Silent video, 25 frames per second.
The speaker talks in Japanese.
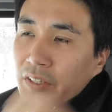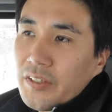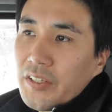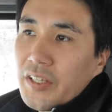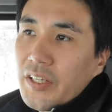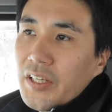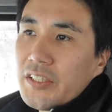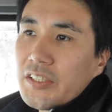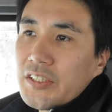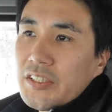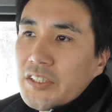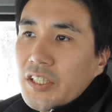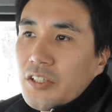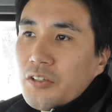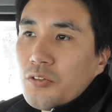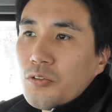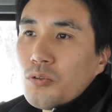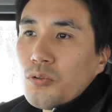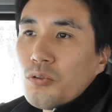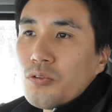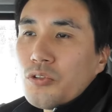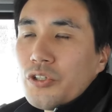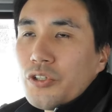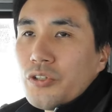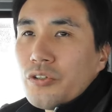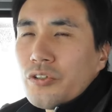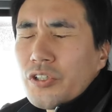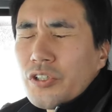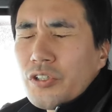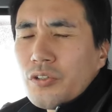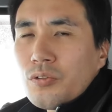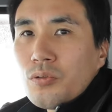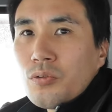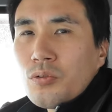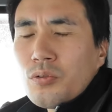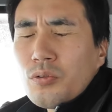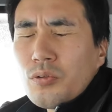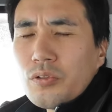で、自然農法と有機
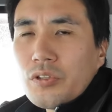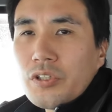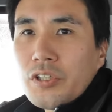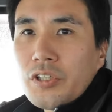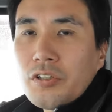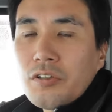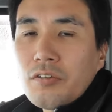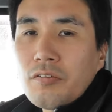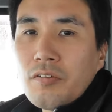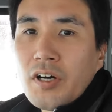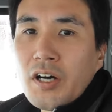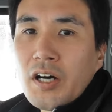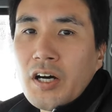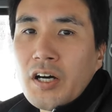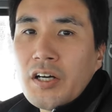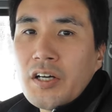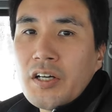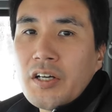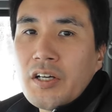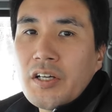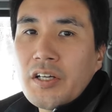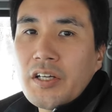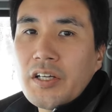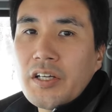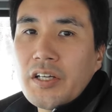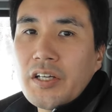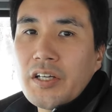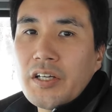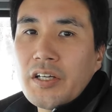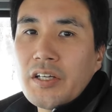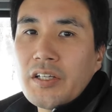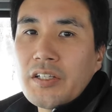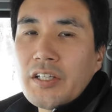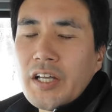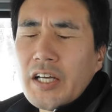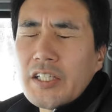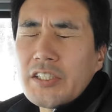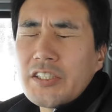農法っていうのは、
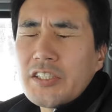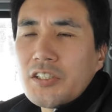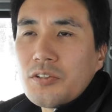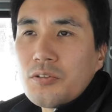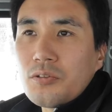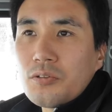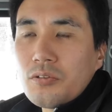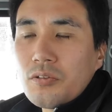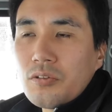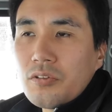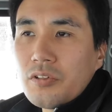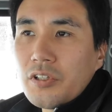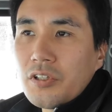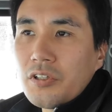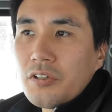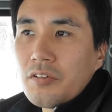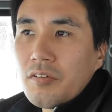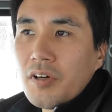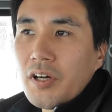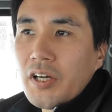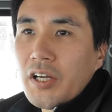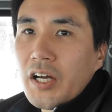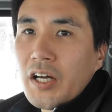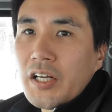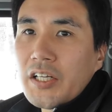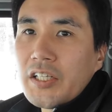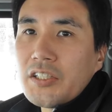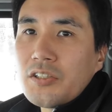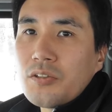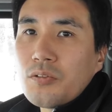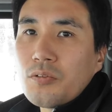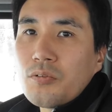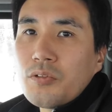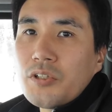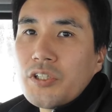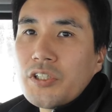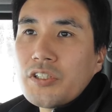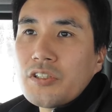えー、大事なことっていうのは、やはり
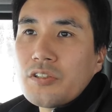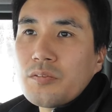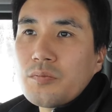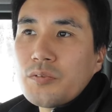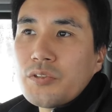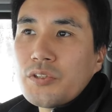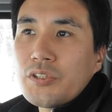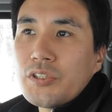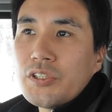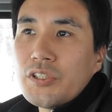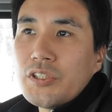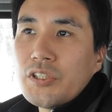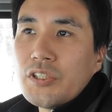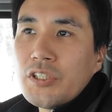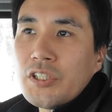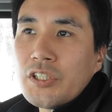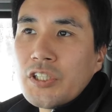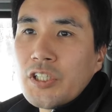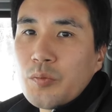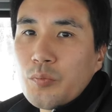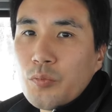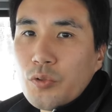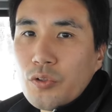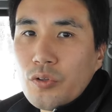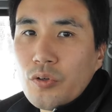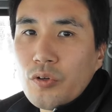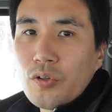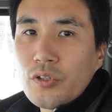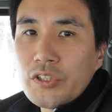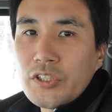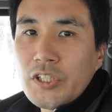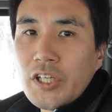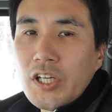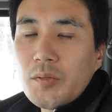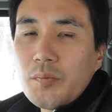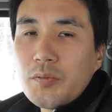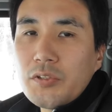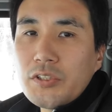そこに住む生き物、
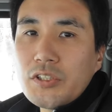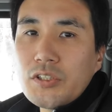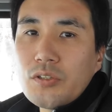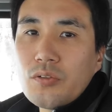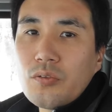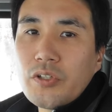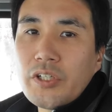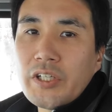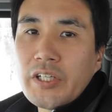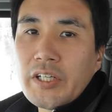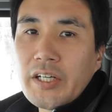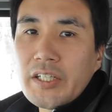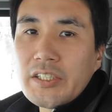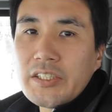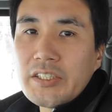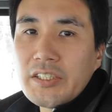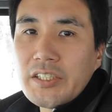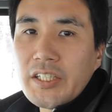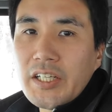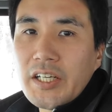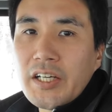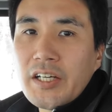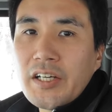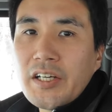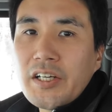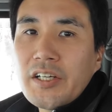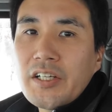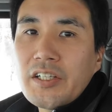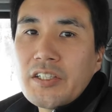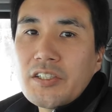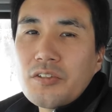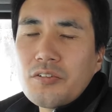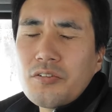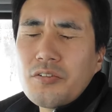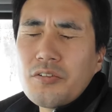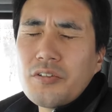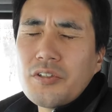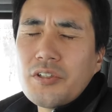生物を生かして、
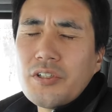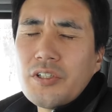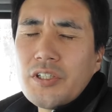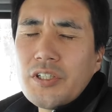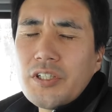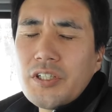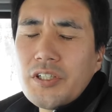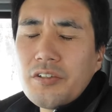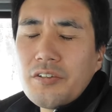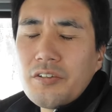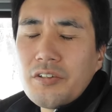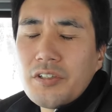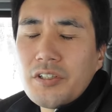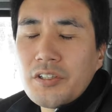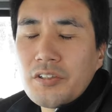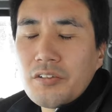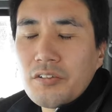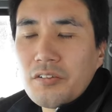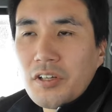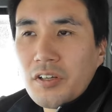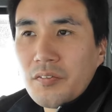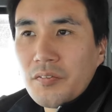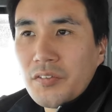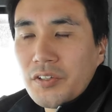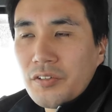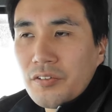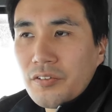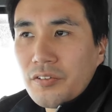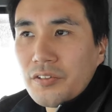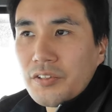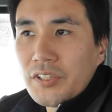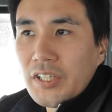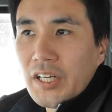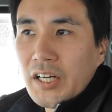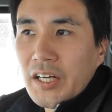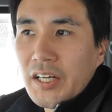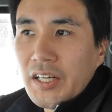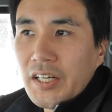その生きる営みの
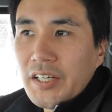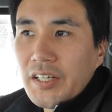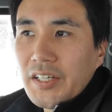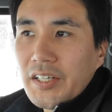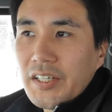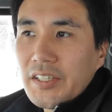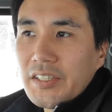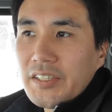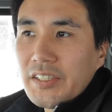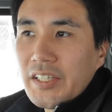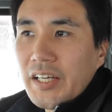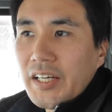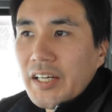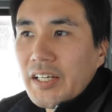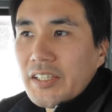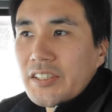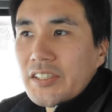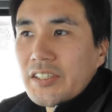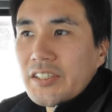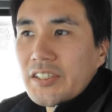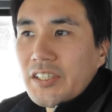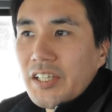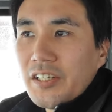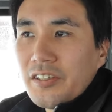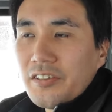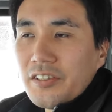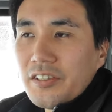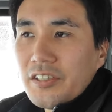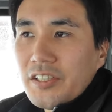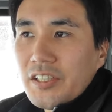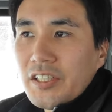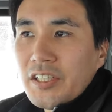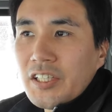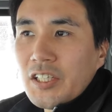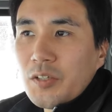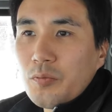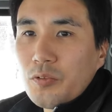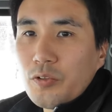さ、生活している
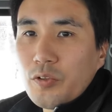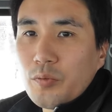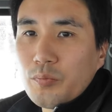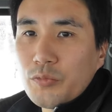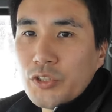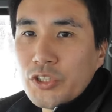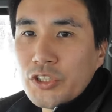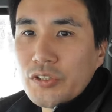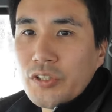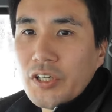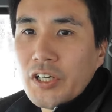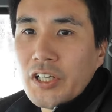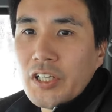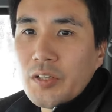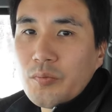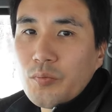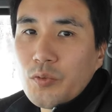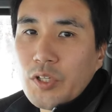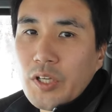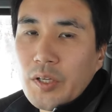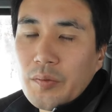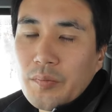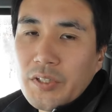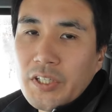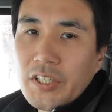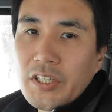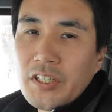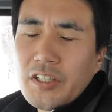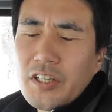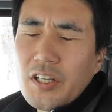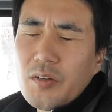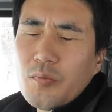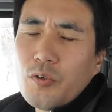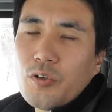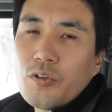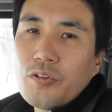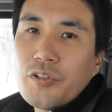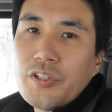生き物、虫とかでもね、菌
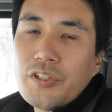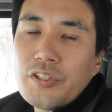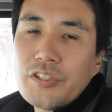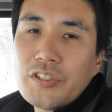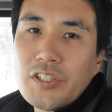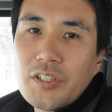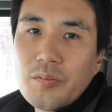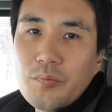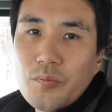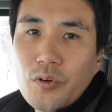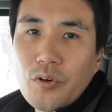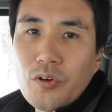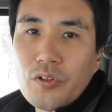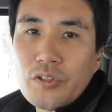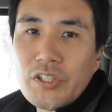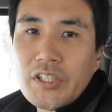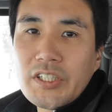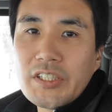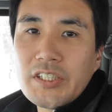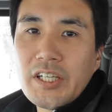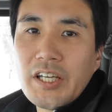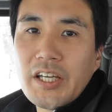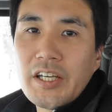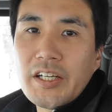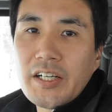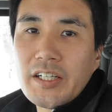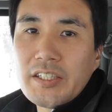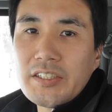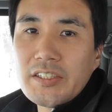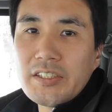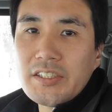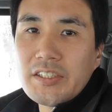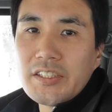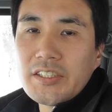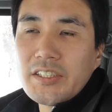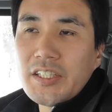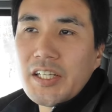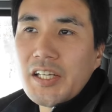でもウイルスでも、それは生
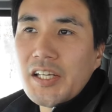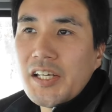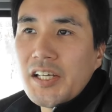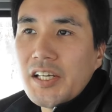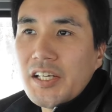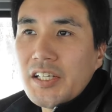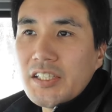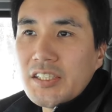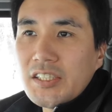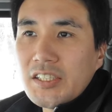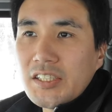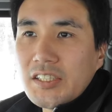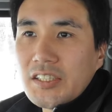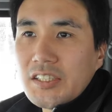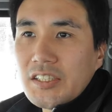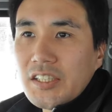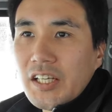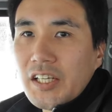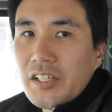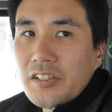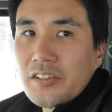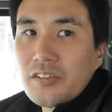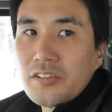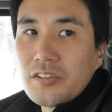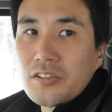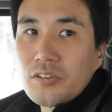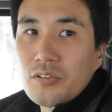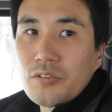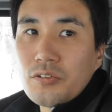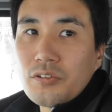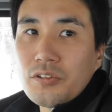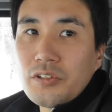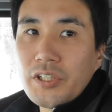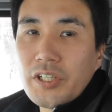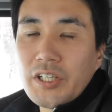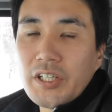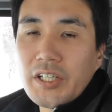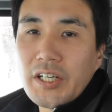活して死んでいく、その
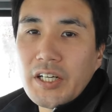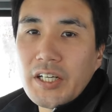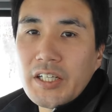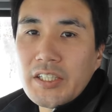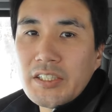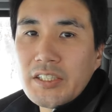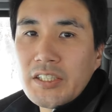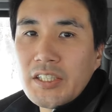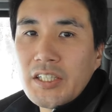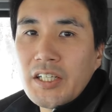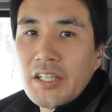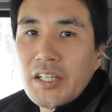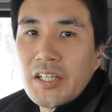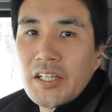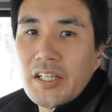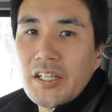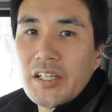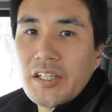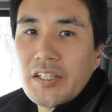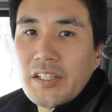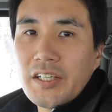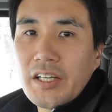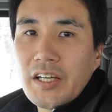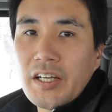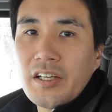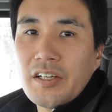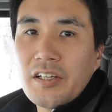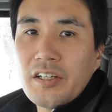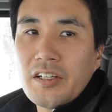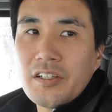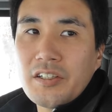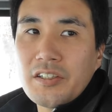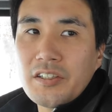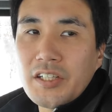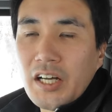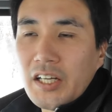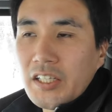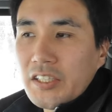繰り返し、ね、
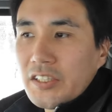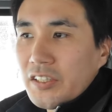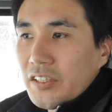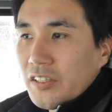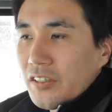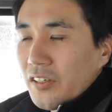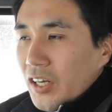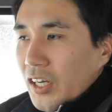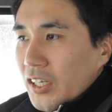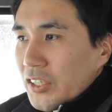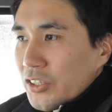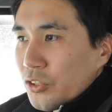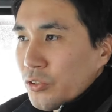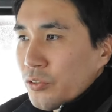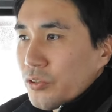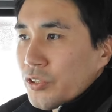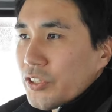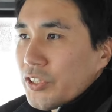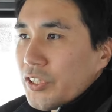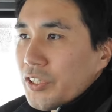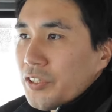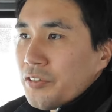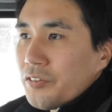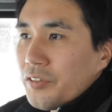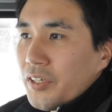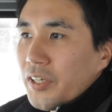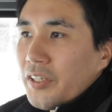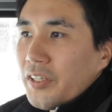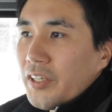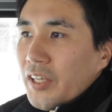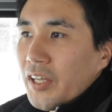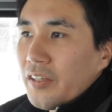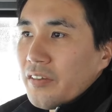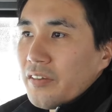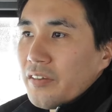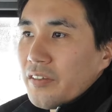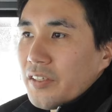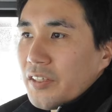繁殖して増え
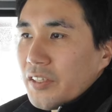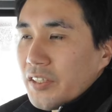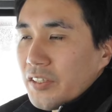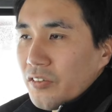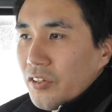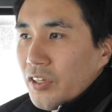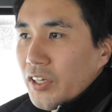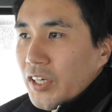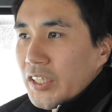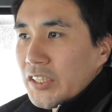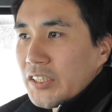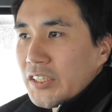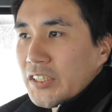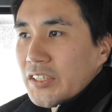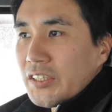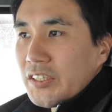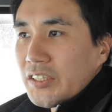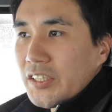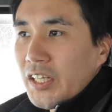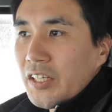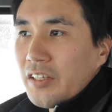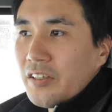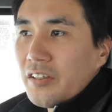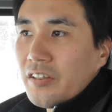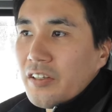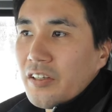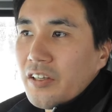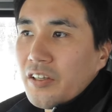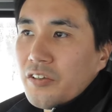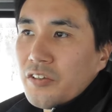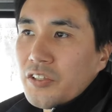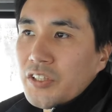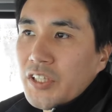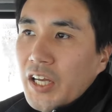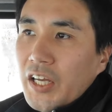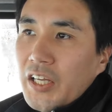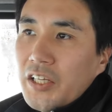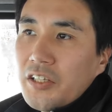てそれが死んでって
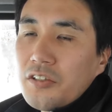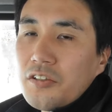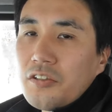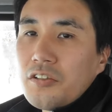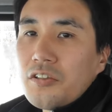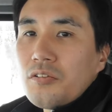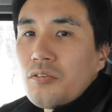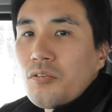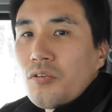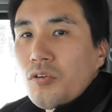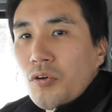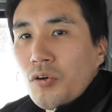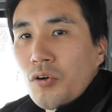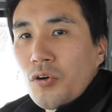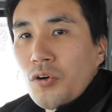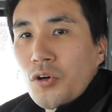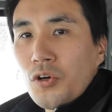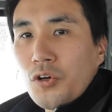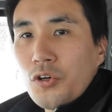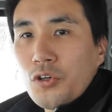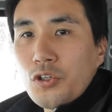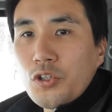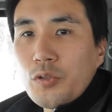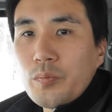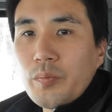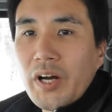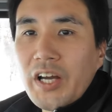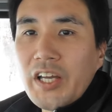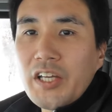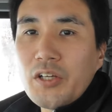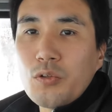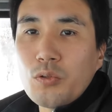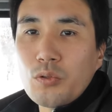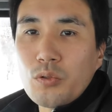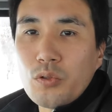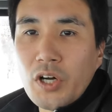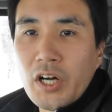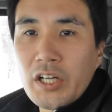いうサイクルをうま
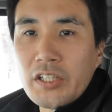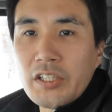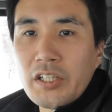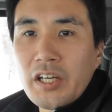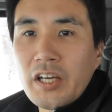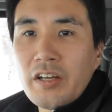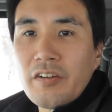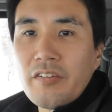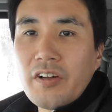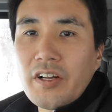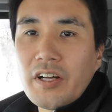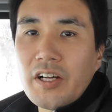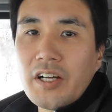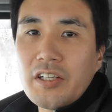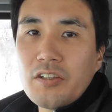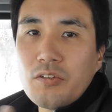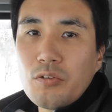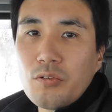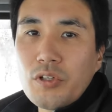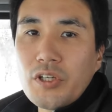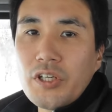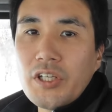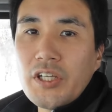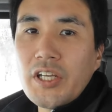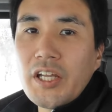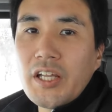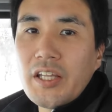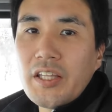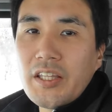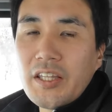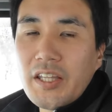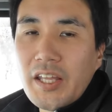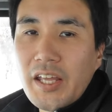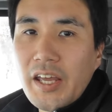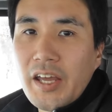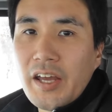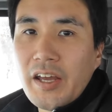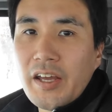いこと畑の中に取り入れ
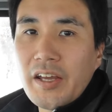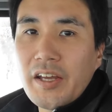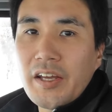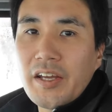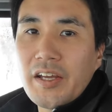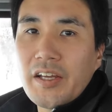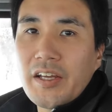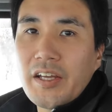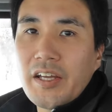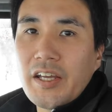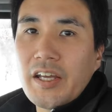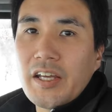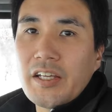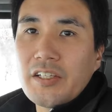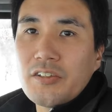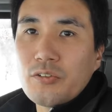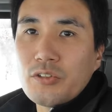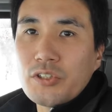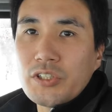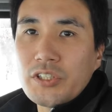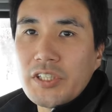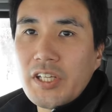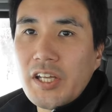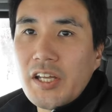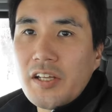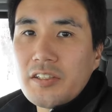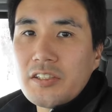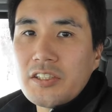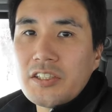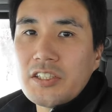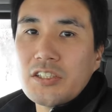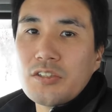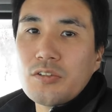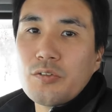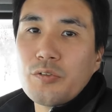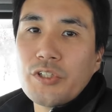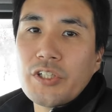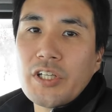て、えー、そして
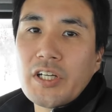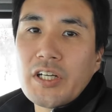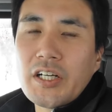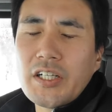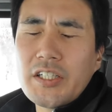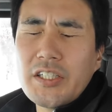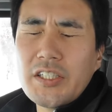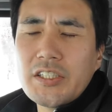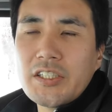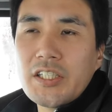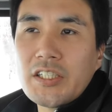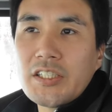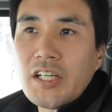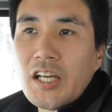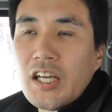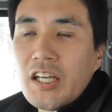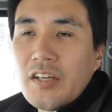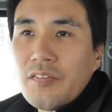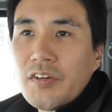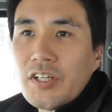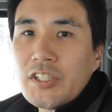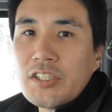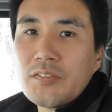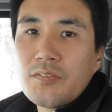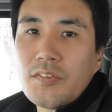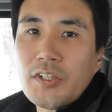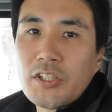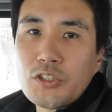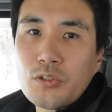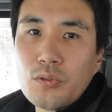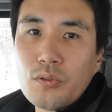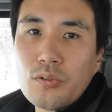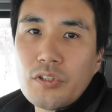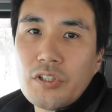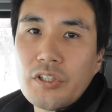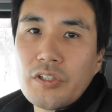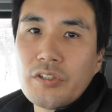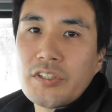土を豊かにして栽培しま
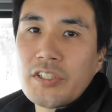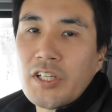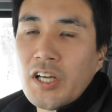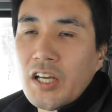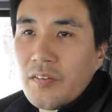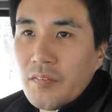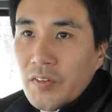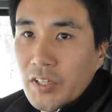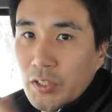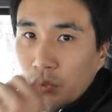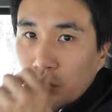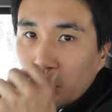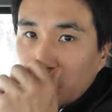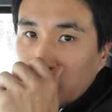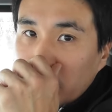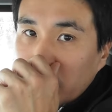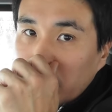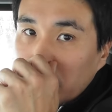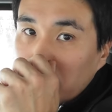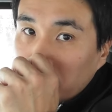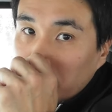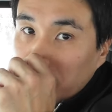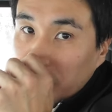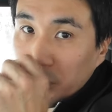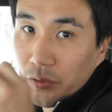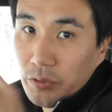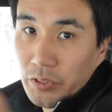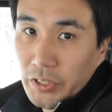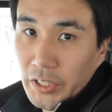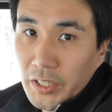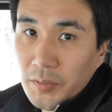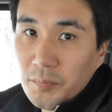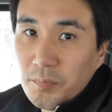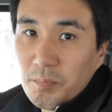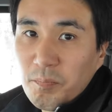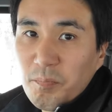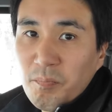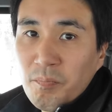しょうっていう栽培方法だと思うの
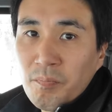ね。